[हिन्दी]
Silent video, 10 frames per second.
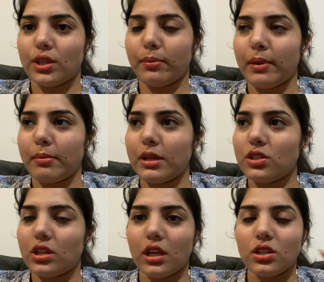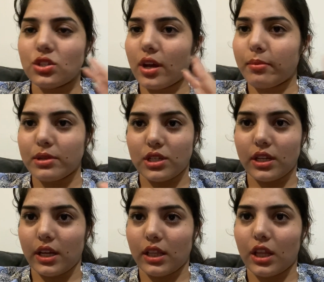मे भी तीन चार बजे
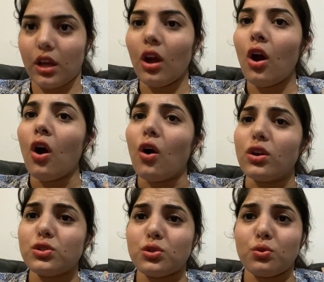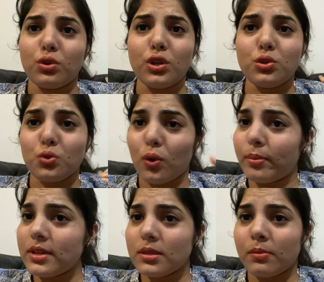गए थे और ज़रूरी जो
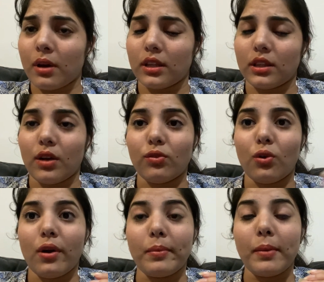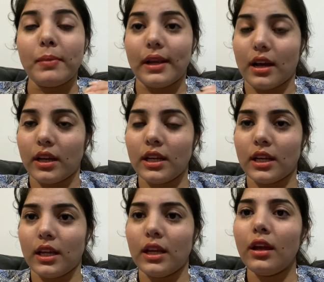भी सामान था वो हमें मिला ही
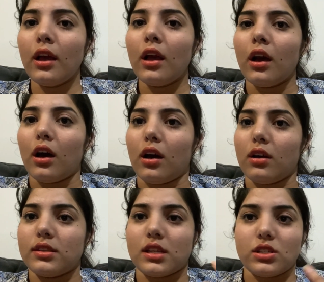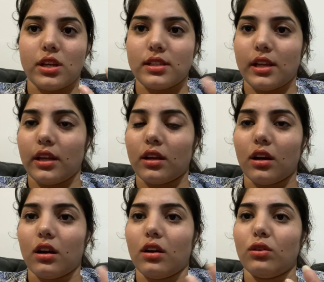नहीं सच एज़ लाइक
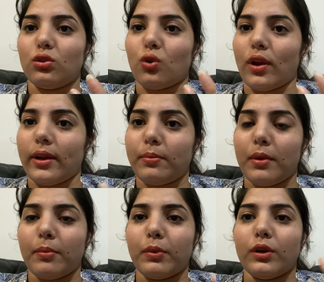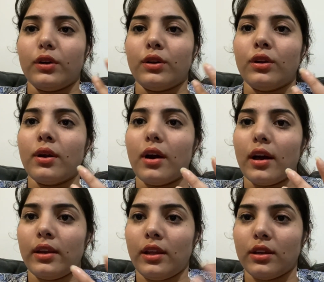टॉयलेट पेपर
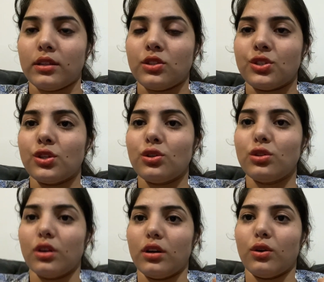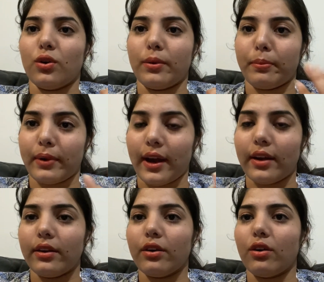अनियंस और
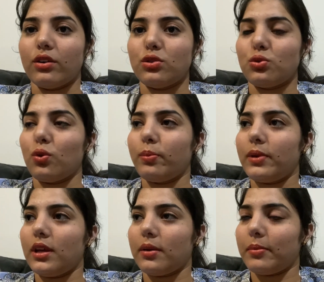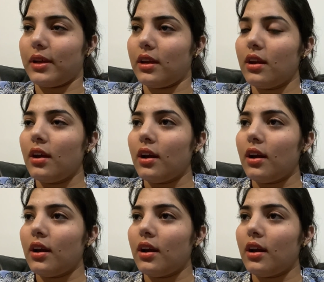ब्रेड और जो भी हमें